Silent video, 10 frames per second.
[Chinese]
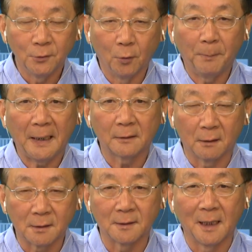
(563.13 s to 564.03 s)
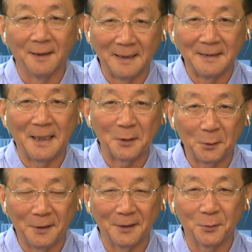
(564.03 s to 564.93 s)
有八条是在南加
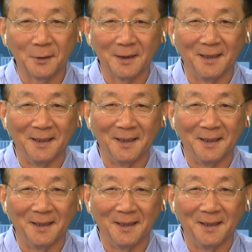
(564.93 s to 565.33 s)
州啊，所以